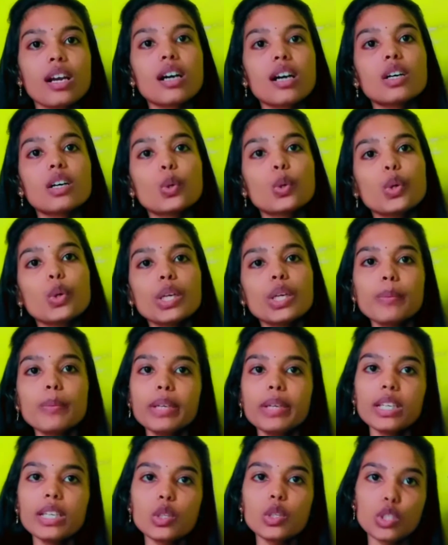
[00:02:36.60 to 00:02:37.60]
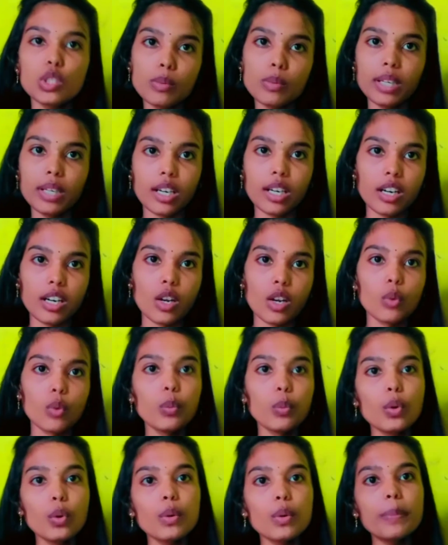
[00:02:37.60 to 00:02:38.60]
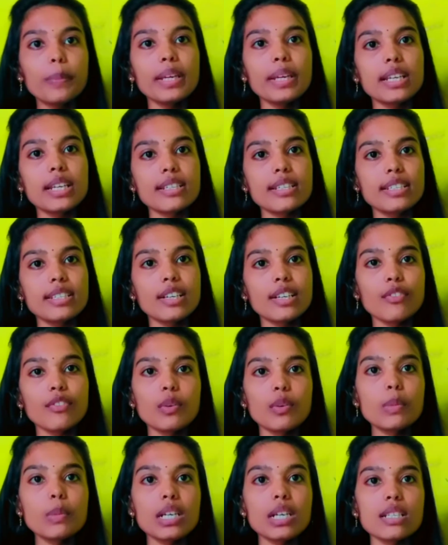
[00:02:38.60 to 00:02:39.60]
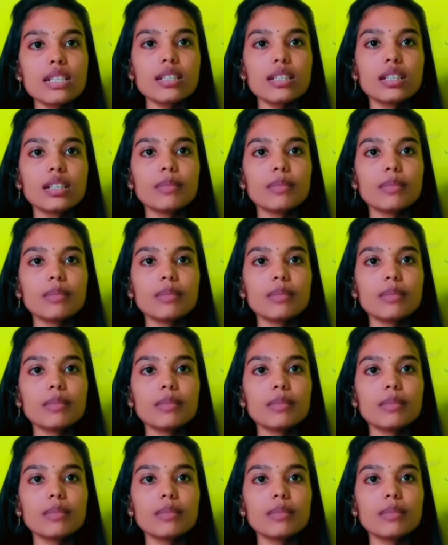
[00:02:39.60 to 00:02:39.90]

कोई भी कुछ भी कर रहा हो वो पी का फॉर्म कर आ,